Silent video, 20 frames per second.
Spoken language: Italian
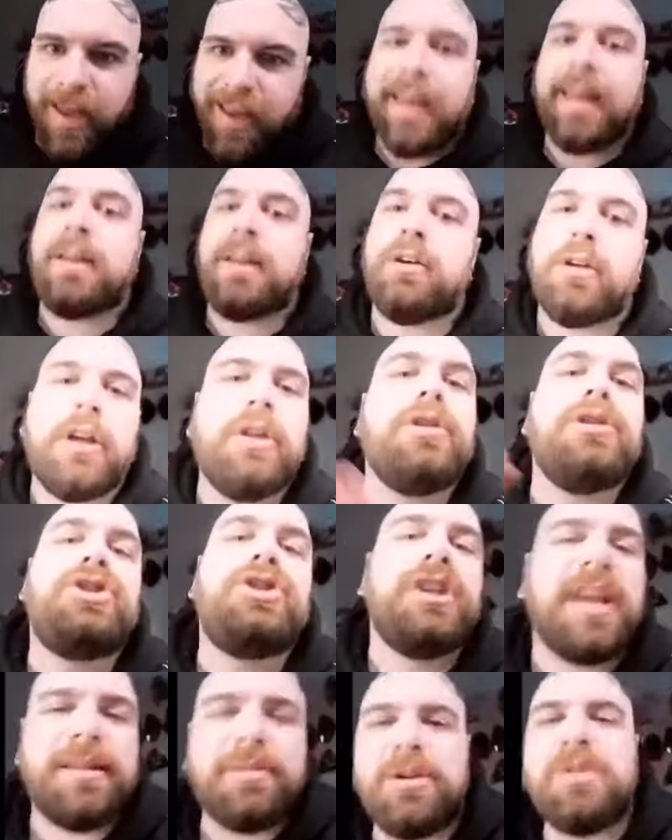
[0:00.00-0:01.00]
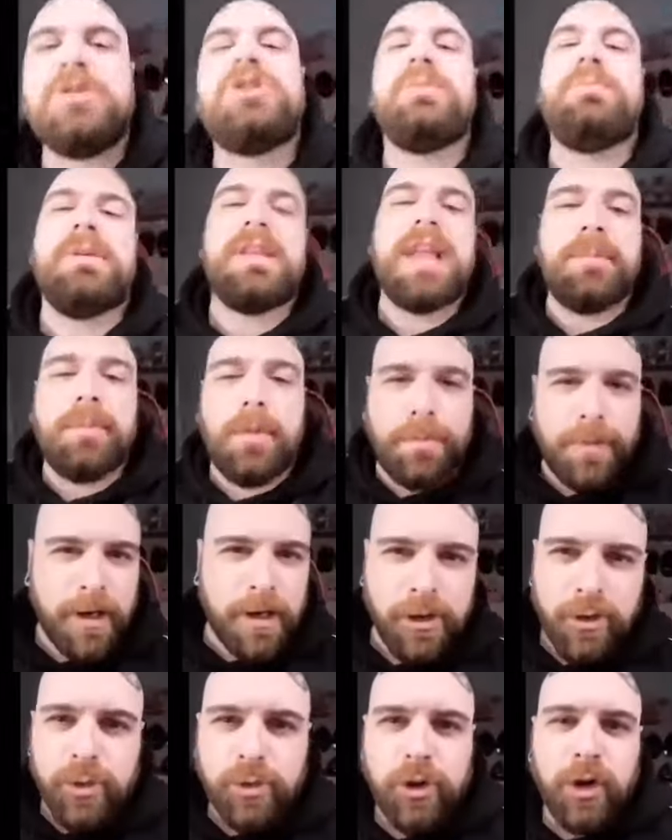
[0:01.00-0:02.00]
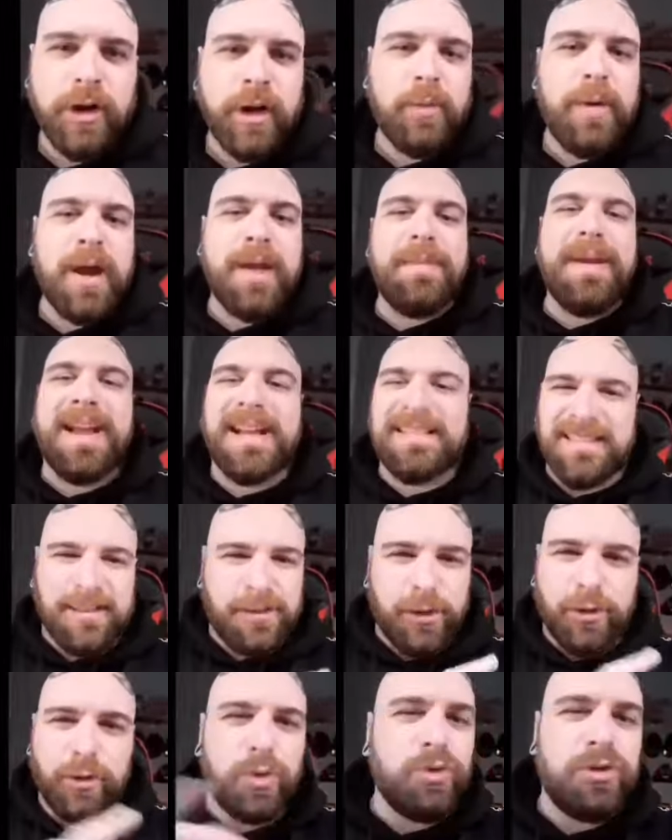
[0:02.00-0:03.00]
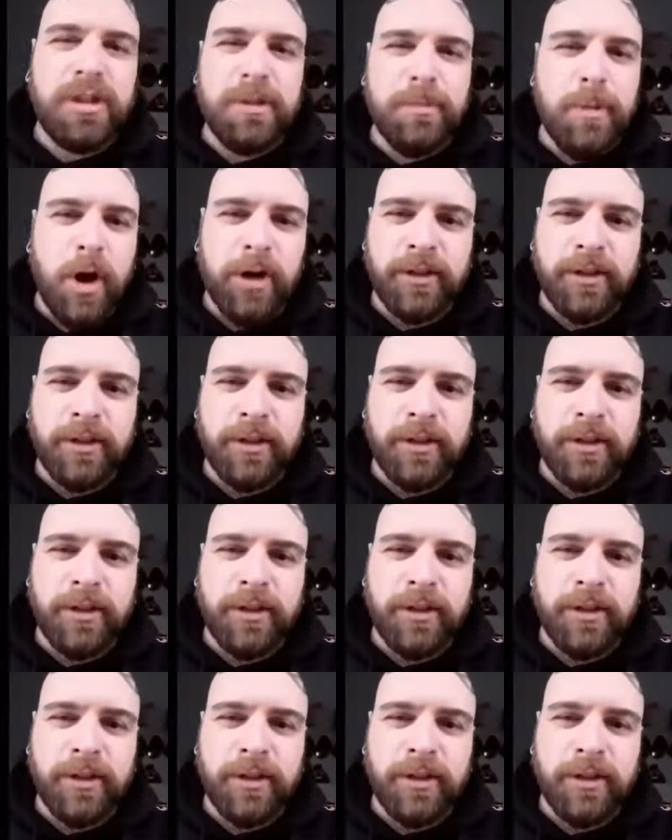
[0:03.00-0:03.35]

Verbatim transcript: E, e non, ci, non ci pigliamo per il culo, che qua i magazine sono tutti